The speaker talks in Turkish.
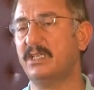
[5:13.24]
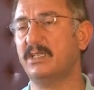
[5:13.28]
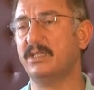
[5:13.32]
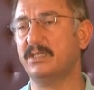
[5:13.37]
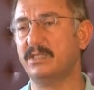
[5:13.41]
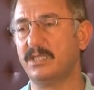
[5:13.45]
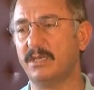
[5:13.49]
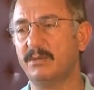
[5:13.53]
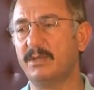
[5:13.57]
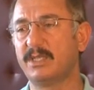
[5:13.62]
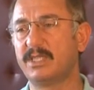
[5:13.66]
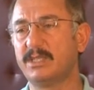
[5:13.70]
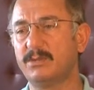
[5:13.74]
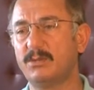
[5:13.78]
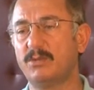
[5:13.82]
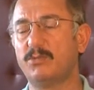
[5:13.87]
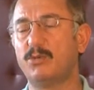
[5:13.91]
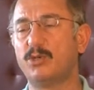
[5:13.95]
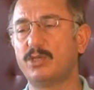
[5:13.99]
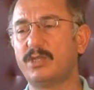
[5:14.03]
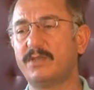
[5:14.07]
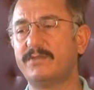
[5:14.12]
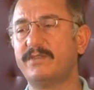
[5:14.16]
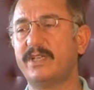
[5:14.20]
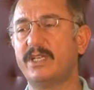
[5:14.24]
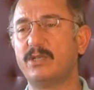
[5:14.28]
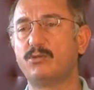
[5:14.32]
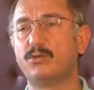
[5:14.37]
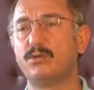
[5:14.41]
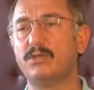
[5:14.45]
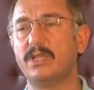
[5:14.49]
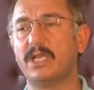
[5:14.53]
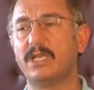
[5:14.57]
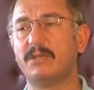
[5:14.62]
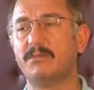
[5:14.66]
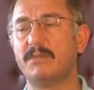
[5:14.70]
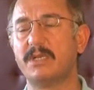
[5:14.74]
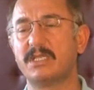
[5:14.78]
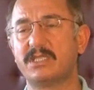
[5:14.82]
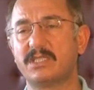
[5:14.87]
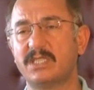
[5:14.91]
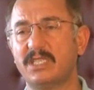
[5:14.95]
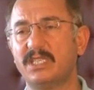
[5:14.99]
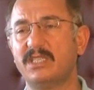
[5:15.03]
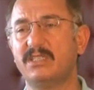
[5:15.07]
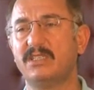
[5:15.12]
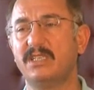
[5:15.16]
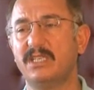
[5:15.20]
E demek ki bu motiflerin
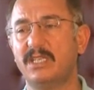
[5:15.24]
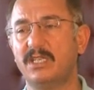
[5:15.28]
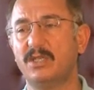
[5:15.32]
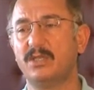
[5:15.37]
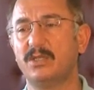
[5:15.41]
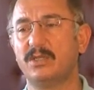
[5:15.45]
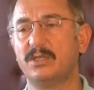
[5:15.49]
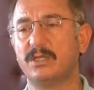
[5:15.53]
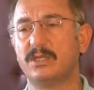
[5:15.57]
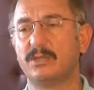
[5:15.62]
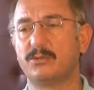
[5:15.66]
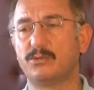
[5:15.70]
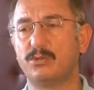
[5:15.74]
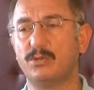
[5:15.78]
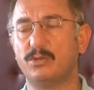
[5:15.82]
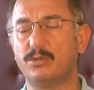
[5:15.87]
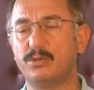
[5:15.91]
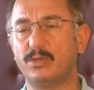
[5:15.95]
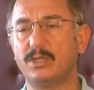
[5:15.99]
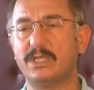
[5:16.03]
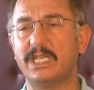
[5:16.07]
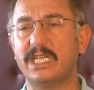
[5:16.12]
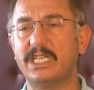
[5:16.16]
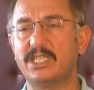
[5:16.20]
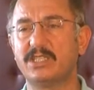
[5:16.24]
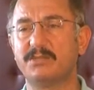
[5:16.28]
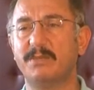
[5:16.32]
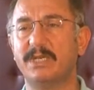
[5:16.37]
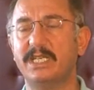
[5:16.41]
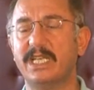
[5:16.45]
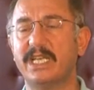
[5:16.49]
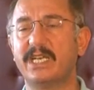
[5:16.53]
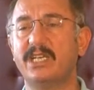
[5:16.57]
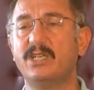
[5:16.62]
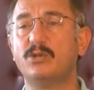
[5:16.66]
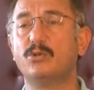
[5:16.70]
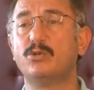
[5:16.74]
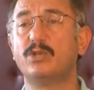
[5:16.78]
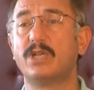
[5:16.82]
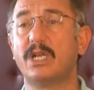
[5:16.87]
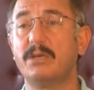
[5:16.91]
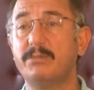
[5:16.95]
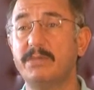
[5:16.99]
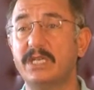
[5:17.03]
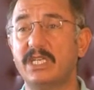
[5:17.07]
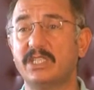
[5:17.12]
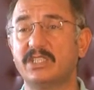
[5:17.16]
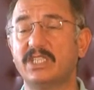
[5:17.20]
kullanılması e, kültür değişmelerine
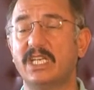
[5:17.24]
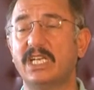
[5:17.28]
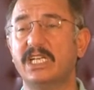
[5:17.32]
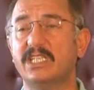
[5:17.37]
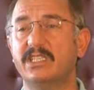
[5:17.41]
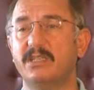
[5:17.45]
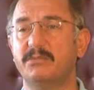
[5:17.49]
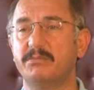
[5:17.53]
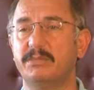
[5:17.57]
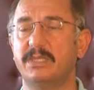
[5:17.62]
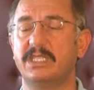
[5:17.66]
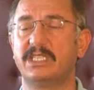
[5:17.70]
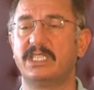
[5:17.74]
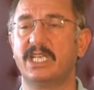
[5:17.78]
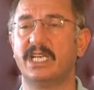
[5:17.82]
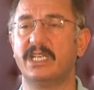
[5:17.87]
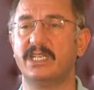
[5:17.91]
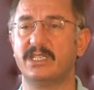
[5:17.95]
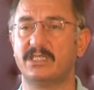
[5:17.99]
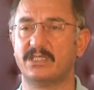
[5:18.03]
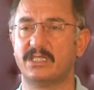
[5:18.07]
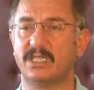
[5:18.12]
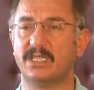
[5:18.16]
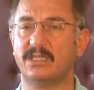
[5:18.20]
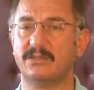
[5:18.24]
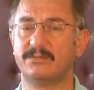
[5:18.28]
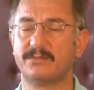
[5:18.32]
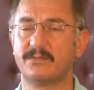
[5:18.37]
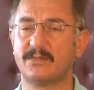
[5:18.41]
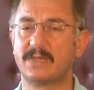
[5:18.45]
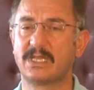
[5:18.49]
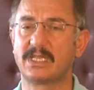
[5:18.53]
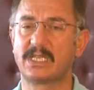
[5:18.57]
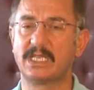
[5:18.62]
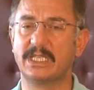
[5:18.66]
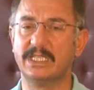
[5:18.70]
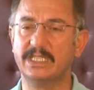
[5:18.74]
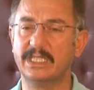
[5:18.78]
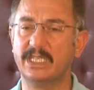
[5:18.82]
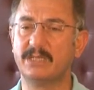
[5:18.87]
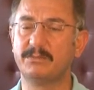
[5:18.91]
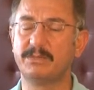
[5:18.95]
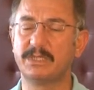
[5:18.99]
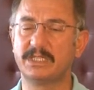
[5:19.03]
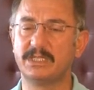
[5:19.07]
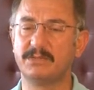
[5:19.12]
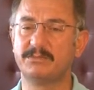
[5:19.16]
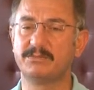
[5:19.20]
uğramayan şeylerden bir tanesi.
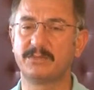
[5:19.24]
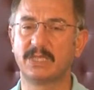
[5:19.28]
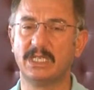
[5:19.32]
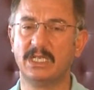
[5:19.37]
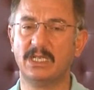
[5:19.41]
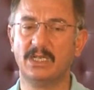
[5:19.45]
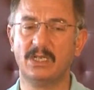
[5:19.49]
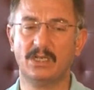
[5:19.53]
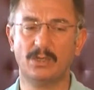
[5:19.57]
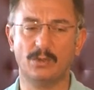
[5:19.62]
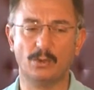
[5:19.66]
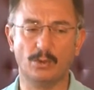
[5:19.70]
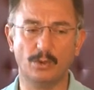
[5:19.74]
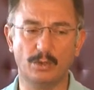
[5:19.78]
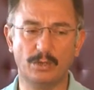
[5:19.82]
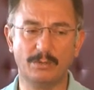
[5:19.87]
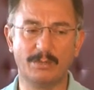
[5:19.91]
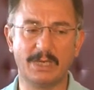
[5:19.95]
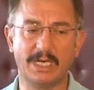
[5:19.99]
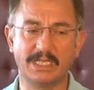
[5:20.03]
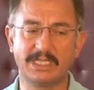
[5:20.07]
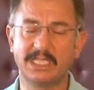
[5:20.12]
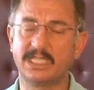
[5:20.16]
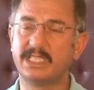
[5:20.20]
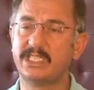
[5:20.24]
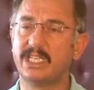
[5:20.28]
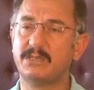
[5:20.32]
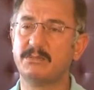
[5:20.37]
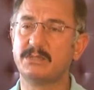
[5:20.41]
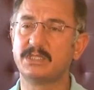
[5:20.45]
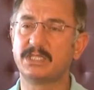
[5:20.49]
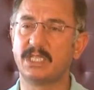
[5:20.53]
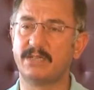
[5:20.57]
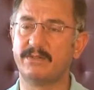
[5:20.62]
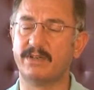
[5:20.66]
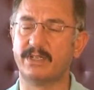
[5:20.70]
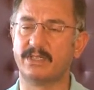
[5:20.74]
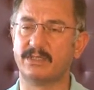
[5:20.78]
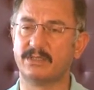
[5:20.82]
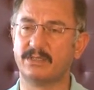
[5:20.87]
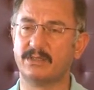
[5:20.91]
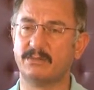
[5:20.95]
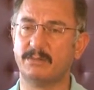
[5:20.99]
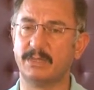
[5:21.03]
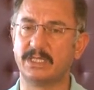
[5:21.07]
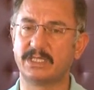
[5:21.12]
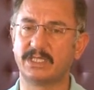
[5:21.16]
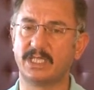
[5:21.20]
Yine bizim ölüm adetlerimizde var.
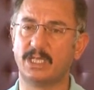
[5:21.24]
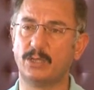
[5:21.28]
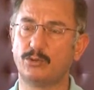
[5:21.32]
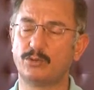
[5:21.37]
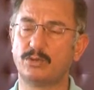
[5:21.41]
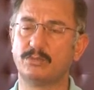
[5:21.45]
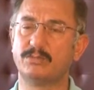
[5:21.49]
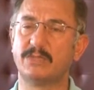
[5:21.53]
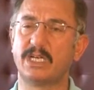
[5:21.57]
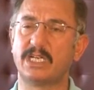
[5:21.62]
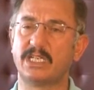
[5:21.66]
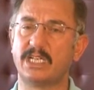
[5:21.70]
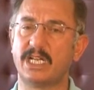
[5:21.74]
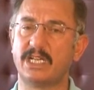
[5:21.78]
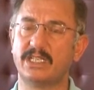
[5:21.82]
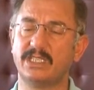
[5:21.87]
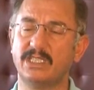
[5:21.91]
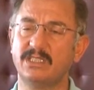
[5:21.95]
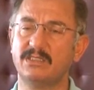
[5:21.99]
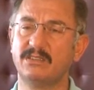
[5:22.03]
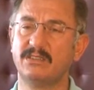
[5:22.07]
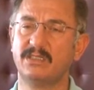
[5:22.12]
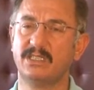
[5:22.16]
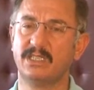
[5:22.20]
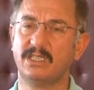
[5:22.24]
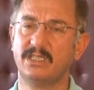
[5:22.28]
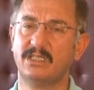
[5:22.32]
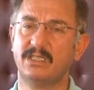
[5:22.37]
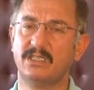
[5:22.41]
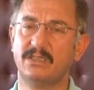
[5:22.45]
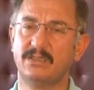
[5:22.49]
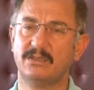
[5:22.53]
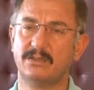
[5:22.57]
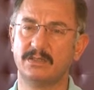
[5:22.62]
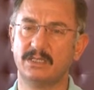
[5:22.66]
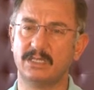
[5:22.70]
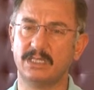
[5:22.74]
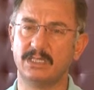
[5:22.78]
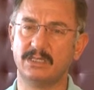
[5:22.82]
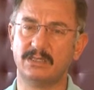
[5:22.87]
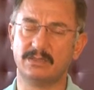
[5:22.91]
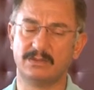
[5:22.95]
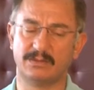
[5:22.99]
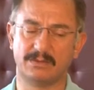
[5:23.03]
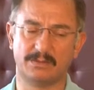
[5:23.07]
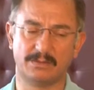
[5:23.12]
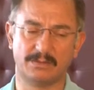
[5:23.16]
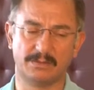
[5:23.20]
Mesela hükümdarların e,
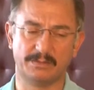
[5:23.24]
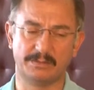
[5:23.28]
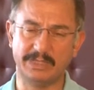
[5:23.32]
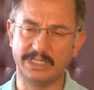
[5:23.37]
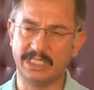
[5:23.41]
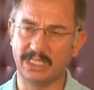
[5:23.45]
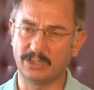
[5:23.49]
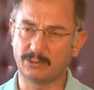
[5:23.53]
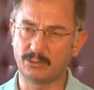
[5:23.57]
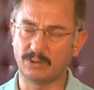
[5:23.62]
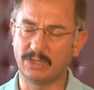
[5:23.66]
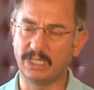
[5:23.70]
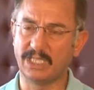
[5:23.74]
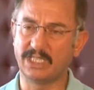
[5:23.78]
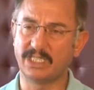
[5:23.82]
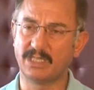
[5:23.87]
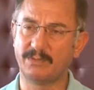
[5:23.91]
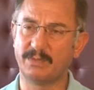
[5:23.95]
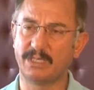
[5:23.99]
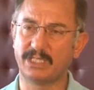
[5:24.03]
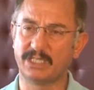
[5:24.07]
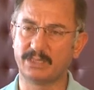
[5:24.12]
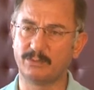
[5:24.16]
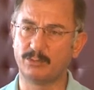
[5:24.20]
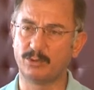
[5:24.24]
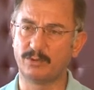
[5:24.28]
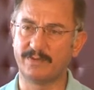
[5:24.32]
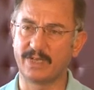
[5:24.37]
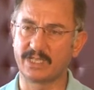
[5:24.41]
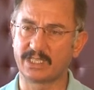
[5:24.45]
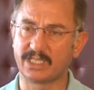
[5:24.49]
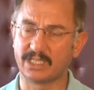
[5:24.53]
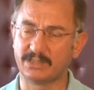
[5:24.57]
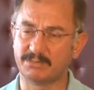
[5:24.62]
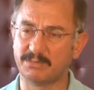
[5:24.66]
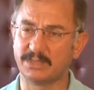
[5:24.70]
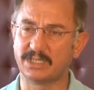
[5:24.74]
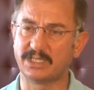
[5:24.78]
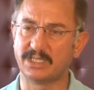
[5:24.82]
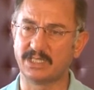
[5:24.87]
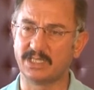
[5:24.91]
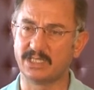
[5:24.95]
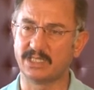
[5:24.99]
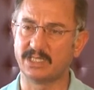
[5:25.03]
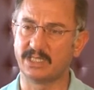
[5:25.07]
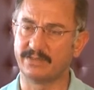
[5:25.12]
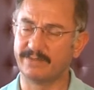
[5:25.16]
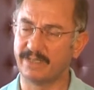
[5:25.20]
minyatürlerde belki bunu fark
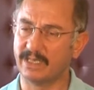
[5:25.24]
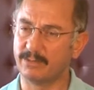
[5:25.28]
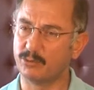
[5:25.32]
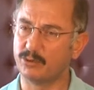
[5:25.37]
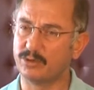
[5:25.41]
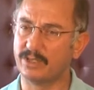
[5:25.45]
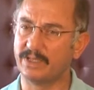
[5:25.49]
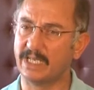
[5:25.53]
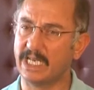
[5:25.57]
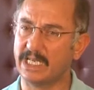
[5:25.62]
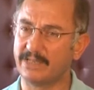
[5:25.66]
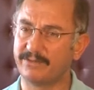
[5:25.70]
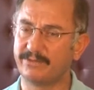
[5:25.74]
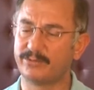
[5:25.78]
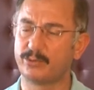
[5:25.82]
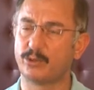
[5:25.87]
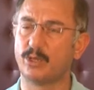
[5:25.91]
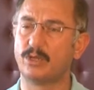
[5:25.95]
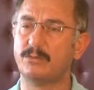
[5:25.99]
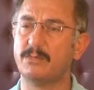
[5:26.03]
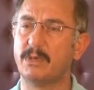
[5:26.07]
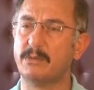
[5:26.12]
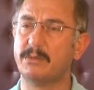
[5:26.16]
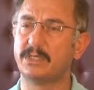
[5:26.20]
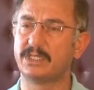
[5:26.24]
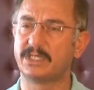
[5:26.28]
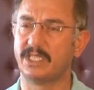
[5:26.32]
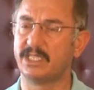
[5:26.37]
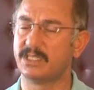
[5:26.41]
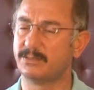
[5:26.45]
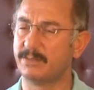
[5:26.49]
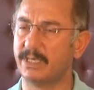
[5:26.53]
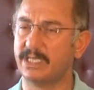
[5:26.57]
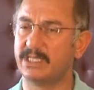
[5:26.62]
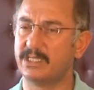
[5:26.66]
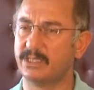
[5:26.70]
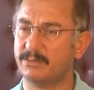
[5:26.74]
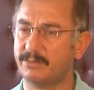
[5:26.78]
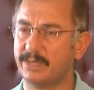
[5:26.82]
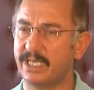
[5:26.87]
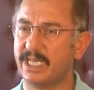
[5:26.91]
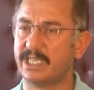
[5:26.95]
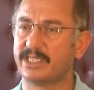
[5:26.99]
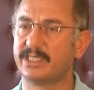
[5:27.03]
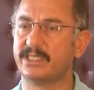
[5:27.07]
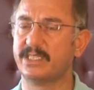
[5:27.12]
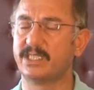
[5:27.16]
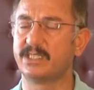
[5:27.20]
etmişsinizdir ve bunu eğer görmemişseniz ben de bir
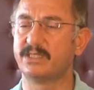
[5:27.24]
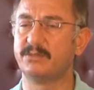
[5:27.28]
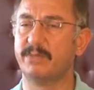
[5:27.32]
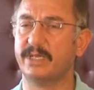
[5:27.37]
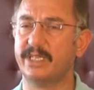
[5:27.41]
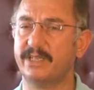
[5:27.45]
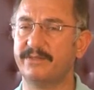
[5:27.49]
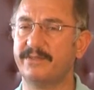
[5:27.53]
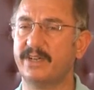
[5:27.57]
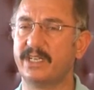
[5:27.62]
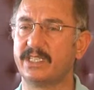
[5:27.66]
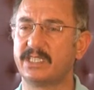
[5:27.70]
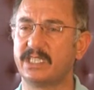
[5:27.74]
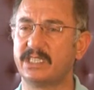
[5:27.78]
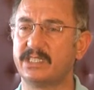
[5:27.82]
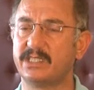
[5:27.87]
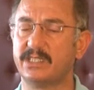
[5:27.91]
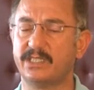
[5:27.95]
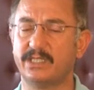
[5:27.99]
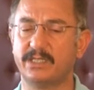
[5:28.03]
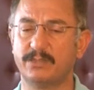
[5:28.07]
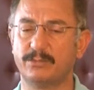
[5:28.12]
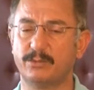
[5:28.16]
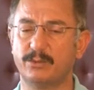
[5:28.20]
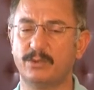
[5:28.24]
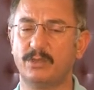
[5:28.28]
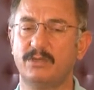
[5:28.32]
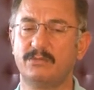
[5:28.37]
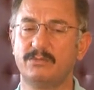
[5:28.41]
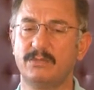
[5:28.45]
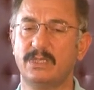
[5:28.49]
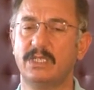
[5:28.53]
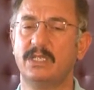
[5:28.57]
arkadaşım bana fark ettirdi bunu.